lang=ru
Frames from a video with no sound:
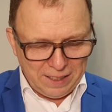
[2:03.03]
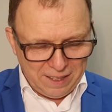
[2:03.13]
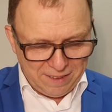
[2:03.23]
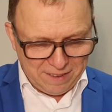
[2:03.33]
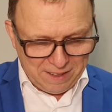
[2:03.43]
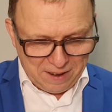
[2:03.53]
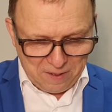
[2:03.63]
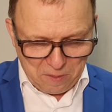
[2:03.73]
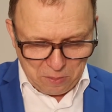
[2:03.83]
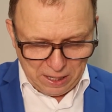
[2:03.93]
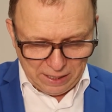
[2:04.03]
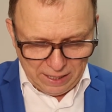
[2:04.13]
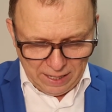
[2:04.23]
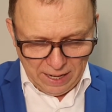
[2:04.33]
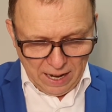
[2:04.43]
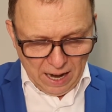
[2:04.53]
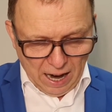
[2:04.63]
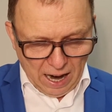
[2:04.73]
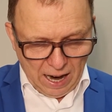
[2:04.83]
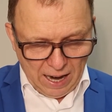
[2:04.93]
39П, да,
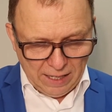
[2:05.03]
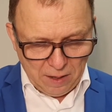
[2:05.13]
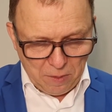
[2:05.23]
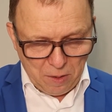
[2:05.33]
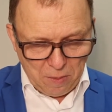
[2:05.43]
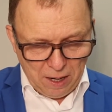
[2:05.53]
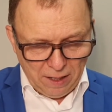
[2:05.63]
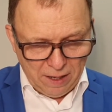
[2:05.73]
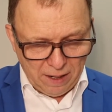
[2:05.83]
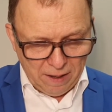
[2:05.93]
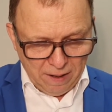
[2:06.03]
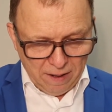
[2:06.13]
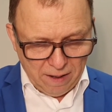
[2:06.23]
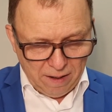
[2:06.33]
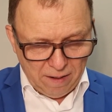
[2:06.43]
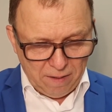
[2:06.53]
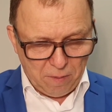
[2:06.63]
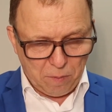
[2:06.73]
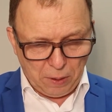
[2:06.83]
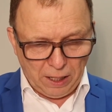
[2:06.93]
а тем не менее
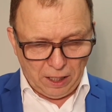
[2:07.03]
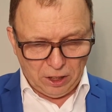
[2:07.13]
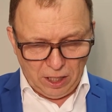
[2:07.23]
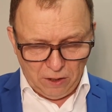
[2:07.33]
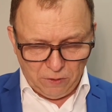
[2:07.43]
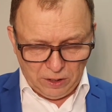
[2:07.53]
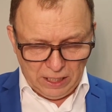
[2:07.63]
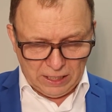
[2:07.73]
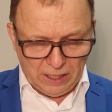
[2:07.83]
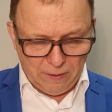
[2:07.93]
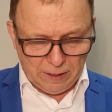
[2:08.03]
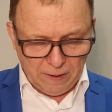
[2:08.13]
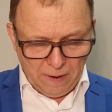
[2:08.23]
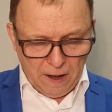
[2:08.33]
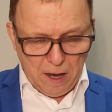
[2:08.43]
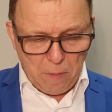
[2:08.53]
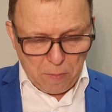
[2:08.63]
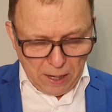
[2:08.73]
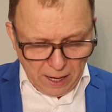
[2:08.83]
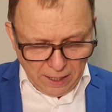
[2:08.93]
продолжают взыскивать и
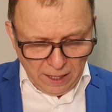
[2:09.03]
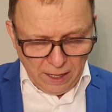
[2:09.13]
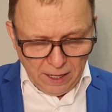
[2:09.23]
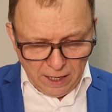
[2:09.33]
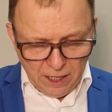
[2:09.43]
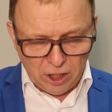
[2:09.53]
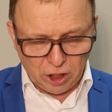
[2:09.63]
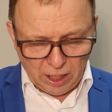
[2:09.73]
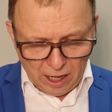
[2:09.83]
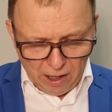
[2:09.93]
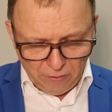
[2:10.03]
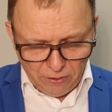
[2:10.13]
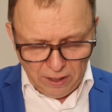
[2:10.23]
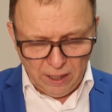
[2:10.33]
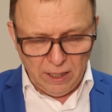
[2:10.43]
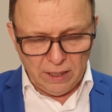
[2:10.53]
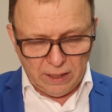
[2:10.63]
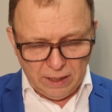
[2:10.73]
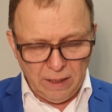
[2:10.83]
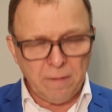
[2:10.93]
пени, и штрафы
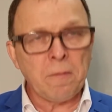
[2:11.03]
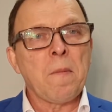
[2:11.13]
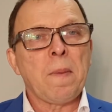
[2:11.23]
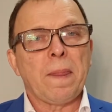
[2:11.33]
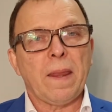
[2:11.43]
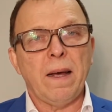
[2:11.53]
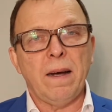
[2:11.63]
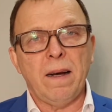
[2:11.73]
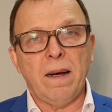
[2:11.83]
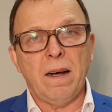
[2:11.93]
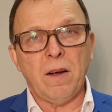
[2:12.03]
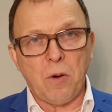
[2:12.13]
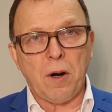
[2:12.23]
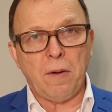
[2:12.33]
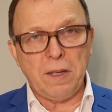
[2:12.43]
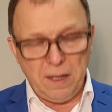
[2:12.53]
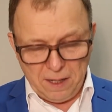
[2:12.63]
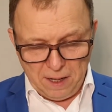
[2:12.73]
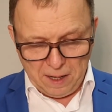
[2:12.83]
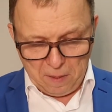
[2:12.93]
с э,
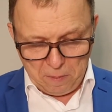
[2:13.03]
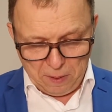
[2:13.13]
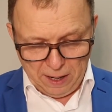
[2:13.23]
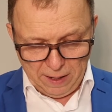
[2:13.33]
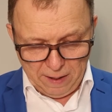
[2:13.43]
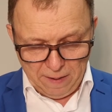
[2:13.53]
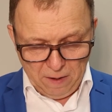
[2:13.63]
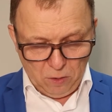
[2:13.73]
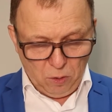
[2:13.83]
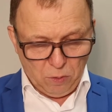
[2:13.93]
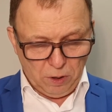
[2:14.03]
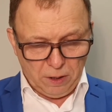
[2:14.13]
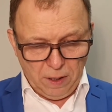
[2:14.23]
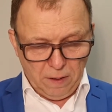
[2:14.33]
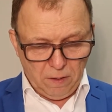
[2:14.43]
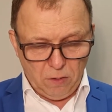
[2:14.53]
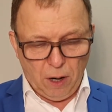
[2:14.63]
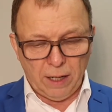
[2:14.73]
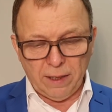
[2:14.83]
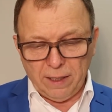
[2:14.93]
руководителя компании. Ну вот, ну,
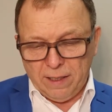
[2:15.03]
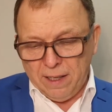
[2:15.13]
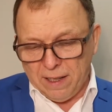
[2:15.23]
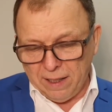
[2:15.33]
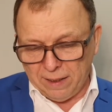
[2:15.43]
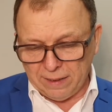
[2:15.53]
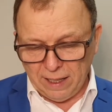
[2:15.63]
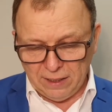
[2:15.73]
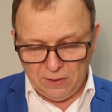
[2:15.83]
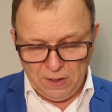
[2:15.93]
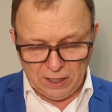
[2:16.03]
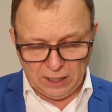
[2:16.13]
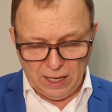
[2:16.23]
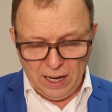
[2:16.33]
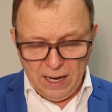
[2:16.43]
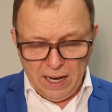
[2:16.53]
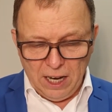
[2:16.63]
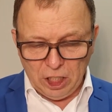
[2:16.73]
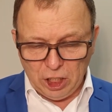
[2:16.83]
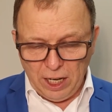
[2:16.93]
относительно, так сказать, свежее.
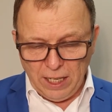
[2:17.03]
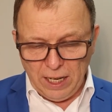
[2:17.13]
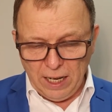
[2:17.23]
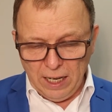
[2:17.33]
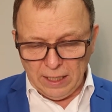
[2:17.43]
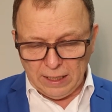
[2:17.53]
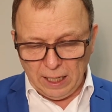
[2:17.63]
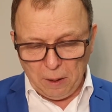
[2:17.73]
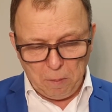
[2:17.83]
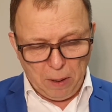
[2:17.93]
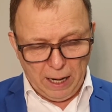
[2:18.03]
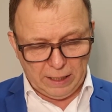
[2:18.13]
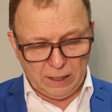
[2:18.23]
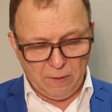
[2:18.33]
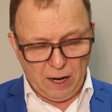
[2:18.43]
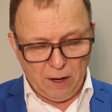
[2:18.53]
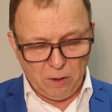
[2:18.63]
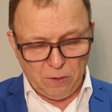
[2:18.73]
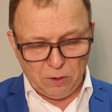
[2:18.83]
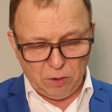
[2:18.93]
Решение Соломбальского
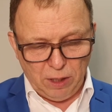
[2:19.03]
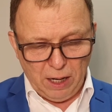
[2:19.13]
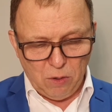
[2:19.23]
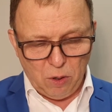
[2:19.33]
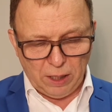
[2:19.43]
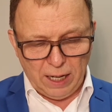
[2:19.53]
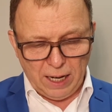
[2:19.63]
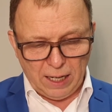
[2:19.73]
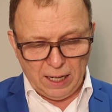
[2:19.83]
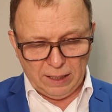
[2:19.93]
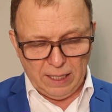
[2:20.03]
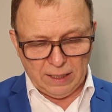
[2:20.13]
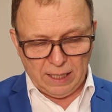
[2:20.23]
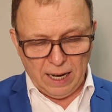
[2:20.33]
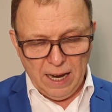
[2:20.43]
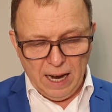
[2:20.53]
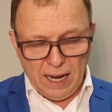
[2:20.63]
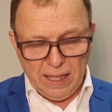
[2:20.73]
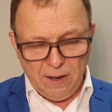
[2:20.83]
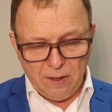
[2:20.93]
районного суда города Архангельска
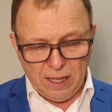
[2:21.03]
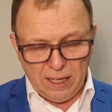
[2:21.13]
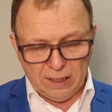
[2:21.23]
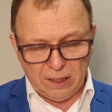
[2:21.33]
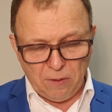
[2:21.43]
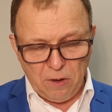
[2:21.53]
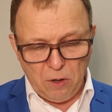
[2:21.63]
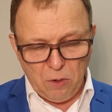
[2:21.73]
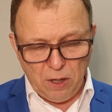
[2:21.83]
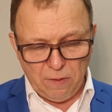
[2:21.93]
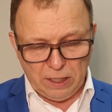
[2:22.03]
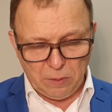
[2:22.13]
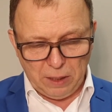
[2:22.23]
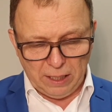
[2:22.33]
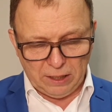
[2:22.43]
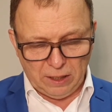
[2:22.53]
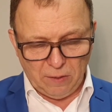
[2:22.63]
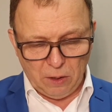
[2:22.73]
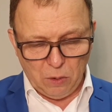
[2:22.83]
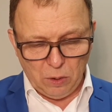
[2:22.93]
от 19 июня 2018
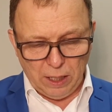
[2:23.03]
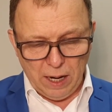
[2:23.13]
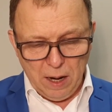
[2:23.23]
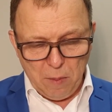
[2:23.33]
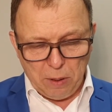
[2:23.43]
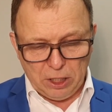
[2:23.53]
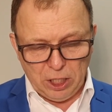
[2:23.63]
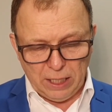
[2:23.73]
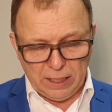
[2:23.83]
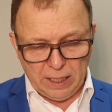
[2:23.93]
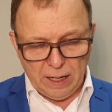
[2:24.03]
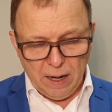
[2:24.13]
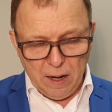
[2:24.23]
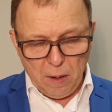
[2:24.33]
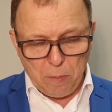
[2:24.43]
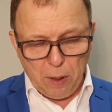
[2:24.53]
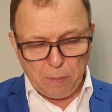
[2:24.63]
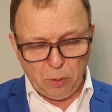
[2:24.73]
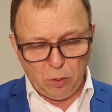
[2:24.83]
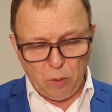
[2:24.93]
года по части, по
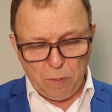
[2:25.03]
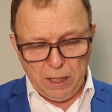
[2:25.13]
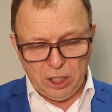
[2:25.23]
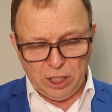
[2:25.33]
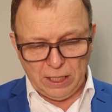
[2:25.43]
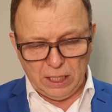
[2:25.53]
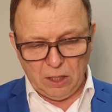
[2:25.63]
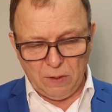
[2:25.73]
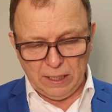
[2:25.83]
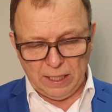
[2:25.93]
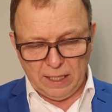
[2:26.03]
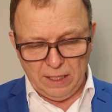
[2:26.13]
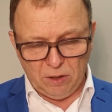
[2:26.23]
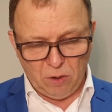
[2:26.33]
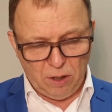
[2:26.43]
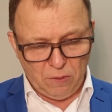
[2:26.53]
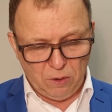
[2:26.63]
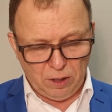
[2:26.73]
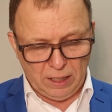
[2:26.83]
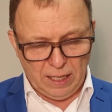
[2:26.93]
пункту Б части 2 статьи
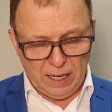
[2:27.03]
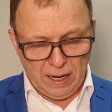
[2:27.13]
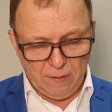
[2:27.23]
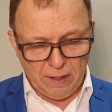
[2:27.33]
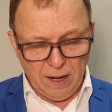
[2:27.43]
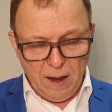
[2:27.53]
199.